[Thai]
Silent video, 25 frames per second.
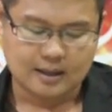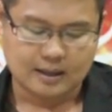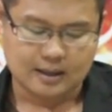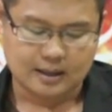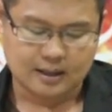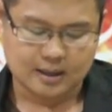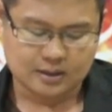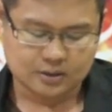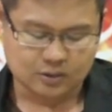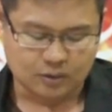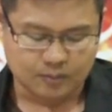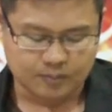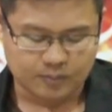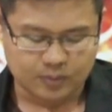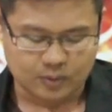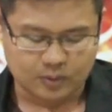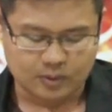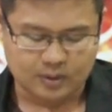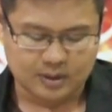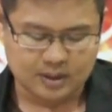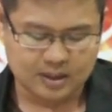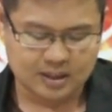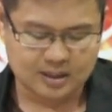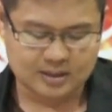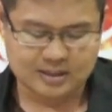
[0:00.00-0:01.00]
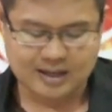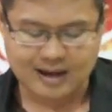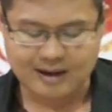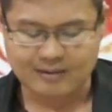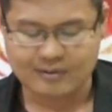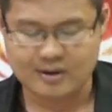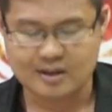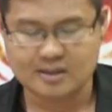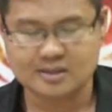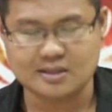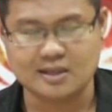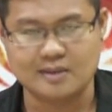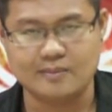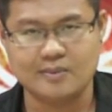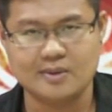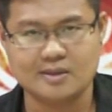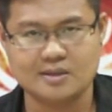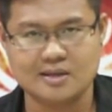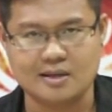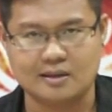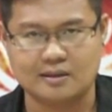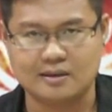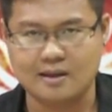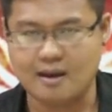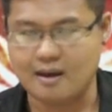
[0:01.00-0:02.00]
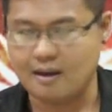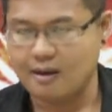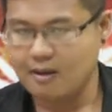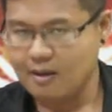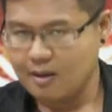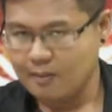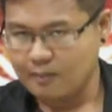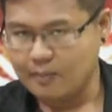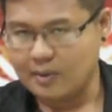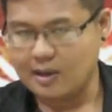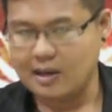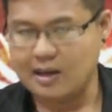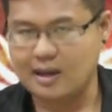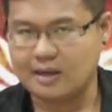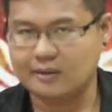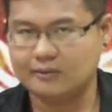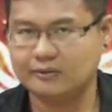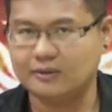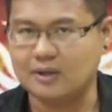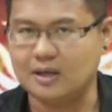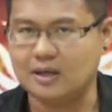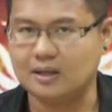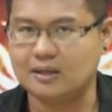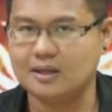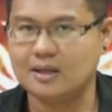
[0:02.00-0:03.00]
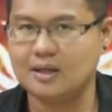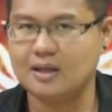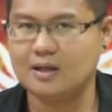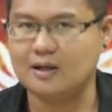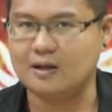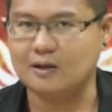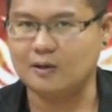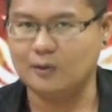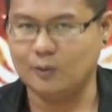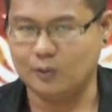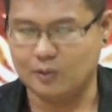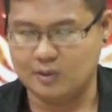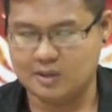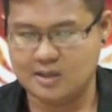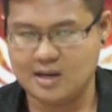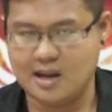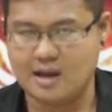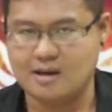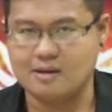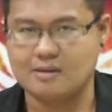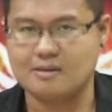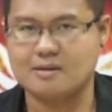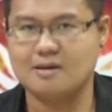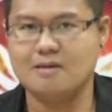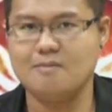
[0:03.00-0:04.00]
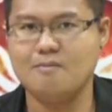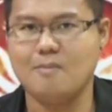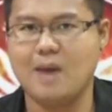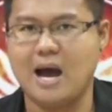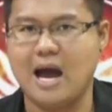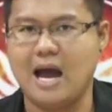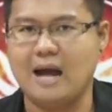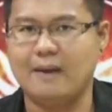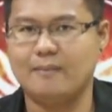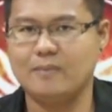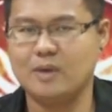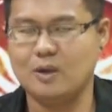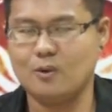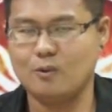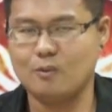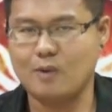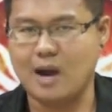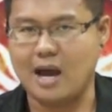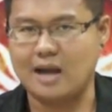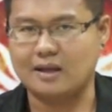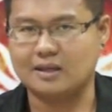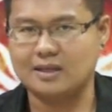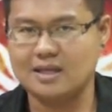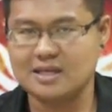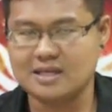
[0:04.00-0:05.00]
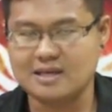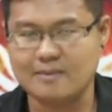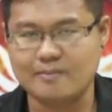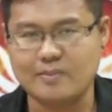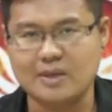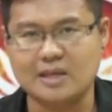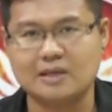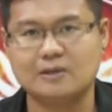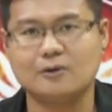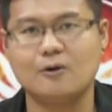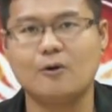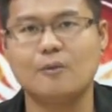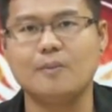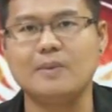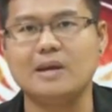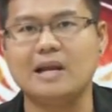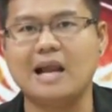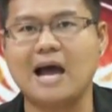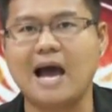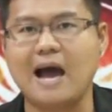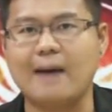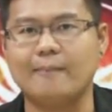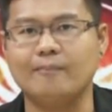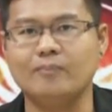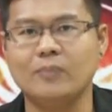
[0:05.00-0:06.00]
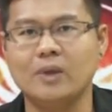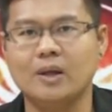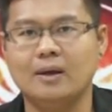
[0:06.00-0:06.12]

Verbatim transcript: อาส่งผลให้ชาวราศีพิจิกเนี่ยเป็นราศีที่โดดเด่นขึ้นมา มีโอกาสที่จะมีโชคมีลาบ